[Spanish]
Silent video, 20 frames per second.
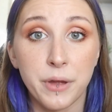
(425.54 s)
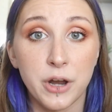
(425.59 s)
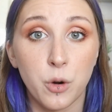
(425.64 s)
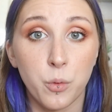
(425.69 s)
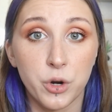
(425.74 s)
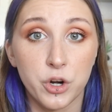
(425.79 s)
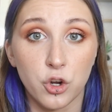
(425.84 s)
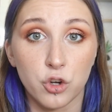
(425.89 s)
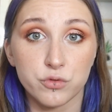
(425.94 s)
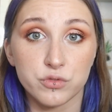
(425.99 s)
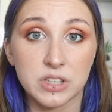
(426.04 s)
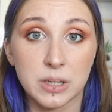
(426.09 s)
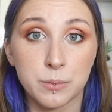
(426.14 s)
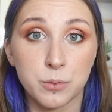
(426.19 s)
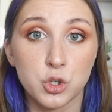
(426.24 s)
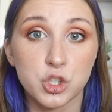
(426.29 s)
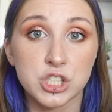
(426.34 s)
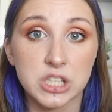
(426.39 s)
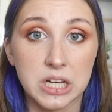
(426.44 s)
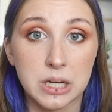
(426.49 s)
Pero bueno,
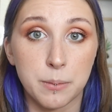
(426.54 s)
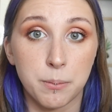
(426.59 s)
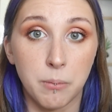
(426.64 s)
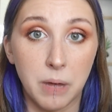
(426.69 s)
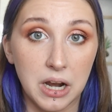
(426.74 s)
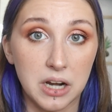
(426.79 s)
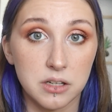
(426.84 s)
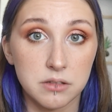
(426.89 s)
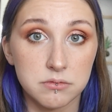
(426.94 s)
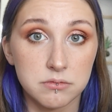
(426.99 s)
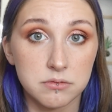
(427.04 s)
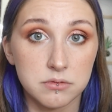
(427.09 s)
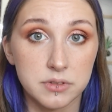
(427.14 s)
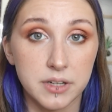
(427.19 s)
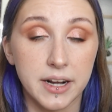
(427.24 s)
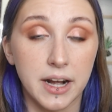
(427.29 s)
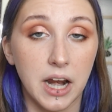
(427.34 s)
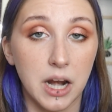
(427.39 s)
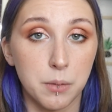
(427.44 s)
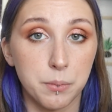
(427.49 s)
tampoco está mal
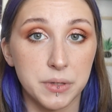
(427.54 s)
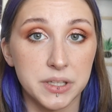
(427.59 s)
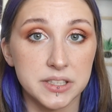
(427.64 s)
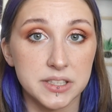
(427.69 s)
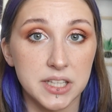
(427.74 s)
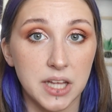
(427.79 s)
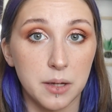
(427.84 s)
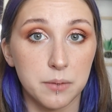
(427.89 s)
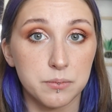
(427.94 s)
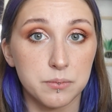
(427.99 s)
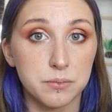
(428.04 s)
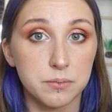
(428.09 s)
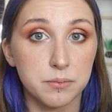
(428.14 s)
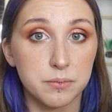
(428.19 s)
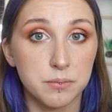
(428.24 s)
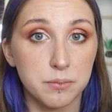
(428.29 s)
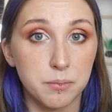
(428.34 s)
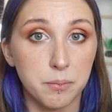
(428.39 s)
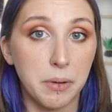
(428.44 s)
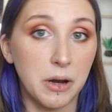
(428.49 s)
realmente
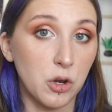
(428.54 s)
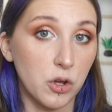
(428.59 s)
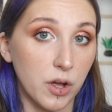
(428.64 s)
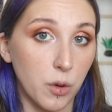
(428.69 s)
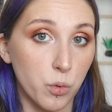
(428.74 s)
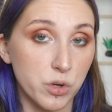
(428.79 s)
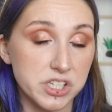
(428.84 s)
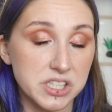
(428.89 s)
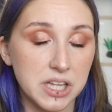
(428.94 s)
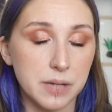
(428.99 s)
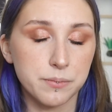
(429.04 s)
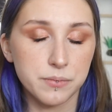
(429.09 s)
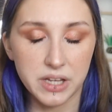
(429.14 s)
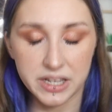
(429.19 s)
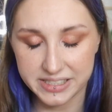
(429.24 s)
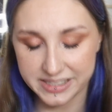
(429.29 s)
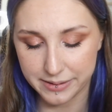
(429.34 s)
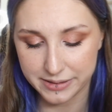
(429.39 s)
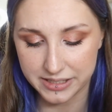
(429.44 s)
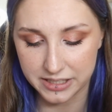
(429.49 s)
para lo que cuesta.
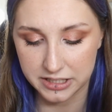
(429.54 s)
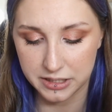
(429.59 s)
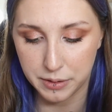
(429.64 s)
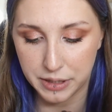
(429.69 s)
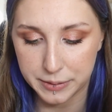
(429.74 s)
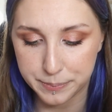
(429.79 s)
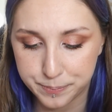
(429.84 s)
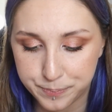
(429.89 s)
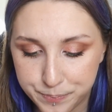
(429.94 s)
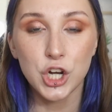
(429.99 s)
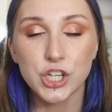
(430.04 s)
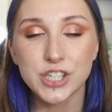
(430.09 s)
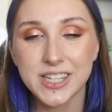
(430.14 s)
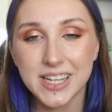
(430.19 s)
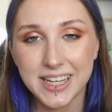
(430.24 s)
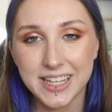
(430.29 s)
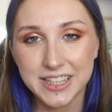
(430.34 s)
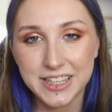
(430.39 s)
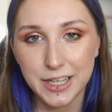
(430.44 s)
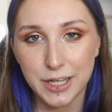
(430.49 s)
Está bastante bien. Lo
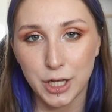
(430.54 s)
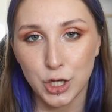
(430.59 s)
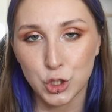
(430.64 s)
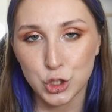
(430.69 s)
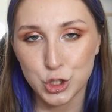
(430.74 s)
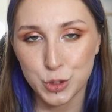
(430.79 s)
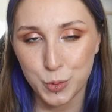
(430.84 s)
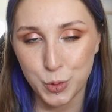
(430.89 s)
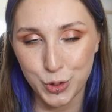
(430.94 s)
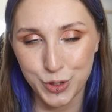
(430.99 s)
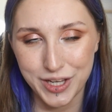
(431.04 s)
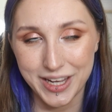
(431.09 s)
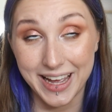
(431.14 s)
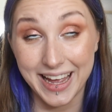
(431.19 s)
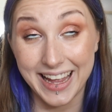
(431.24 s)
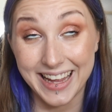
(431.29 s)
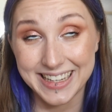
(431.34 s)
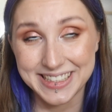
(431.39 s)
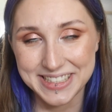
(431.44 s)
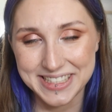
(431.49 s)
siguiente que os voy
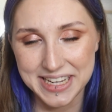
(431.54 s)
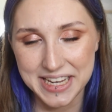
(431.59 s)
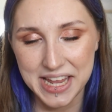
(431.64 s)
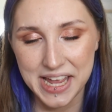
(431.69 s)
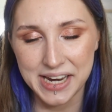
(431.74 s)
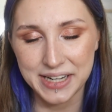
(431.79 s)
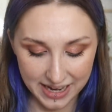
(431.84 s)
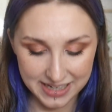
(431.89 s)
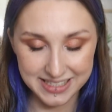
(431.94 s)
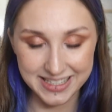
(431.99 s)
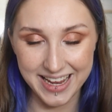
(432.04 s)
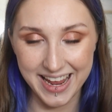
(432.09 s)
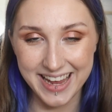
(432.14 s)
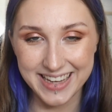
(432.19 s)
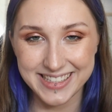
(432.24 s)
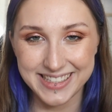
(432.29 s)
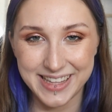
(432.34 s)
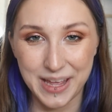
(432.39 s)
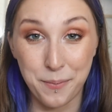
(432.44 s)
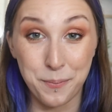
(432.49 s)
a enseñar es
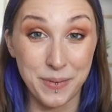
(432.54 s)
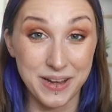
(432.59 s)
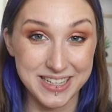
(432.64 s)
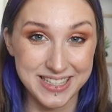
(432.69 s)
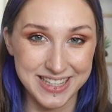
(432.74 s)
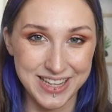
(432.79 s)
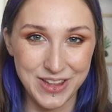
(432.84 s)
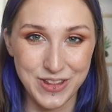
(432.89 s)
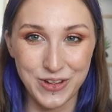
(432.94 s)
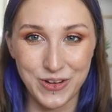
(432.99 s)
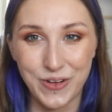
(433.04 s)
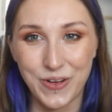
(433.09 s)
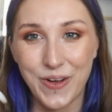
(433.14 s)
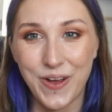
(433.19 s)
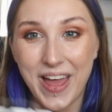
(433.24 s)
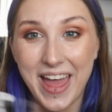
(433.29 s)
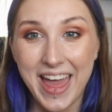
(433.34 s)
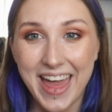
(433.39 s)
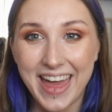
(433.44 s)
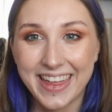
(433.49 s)
este vestido
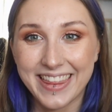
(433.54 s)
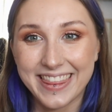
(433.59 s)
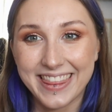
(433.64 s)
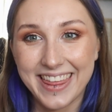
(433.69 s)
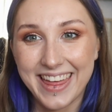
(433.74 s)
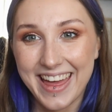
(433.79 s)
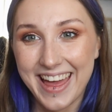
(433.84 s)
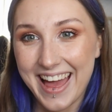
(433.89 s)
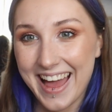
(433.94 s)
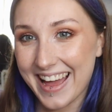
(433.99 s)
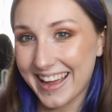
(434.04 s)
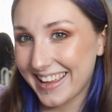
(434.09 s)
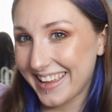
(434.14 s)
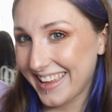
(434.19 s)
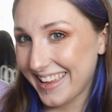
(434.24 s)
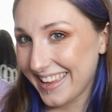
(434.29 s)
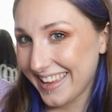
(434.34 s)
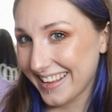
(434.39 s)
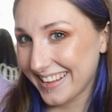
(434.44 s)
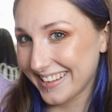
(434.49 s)
de
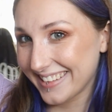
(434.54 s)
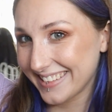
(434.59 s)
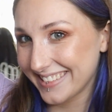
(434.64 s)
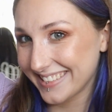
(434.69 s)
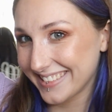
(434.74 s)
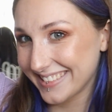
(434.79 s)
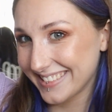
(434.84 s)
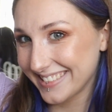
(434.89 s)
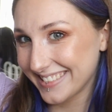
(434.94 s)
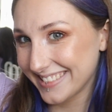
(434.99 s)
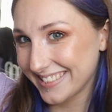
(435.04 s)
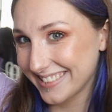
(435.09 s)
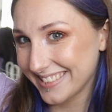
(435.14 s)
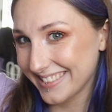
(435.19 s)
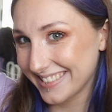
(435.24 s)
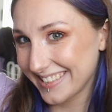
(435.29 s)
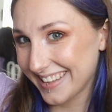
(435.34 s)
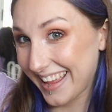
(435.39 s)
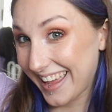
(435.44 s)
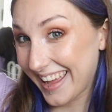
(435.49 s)
aquí
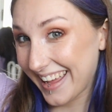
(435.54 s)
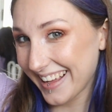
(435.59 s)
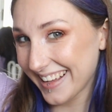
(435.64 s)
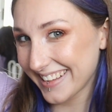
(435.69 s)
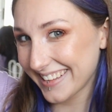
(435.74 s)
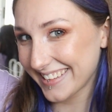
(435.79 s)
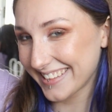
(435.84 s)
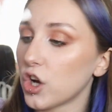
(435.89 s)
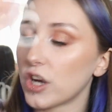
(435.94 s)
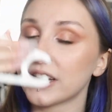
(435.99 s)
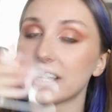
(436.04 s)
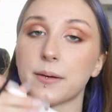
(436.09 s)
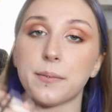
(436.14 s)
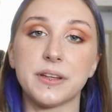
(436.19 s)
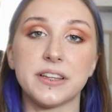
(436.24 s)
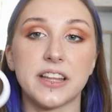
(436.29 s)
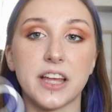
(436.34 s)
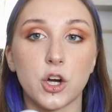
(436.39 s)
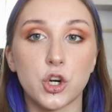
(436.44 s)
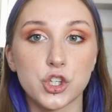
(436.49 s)
eh,
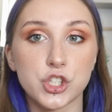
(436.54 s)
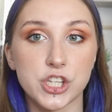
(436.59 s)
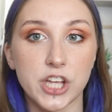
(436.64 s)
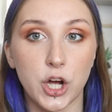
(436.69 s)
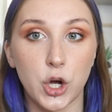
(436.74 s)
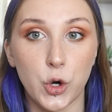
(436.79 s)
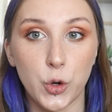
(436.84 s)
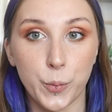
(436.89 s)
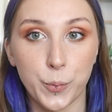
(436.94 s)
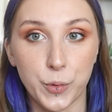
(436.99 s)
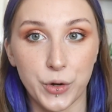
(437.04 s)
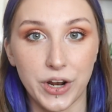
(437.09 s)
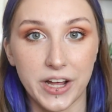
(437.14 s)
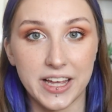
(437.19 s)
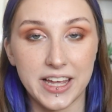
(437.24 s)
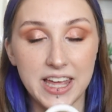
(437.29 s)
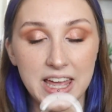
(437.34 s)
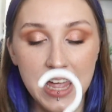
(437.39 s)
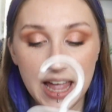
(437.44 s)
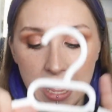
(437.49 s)
concretamente os dejo por
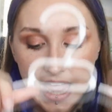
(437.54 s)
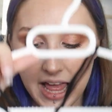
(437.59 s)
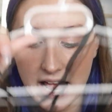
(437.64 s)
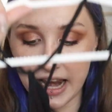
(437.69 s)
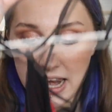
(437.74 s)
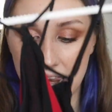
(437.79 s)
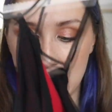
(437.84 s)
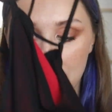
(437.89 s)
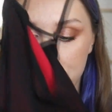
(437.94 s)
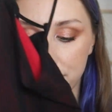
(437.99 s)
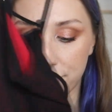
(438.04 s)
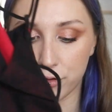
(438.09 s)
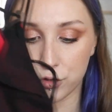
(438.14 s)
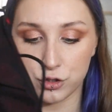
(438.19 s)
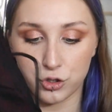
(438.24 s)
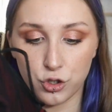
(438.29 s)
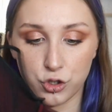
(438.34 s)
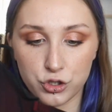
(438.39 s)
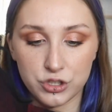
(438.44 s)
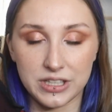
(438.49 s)
aquí la
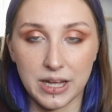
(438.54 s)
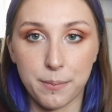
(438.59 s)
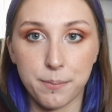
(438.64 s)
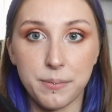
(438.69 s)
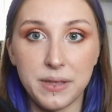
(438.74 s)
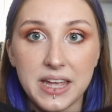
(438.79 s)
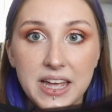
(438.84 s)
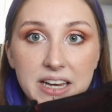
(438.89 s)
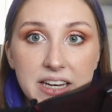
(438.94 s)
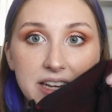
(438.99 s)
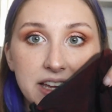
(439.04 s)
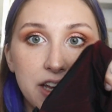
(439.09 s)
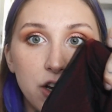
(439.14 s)
foto también.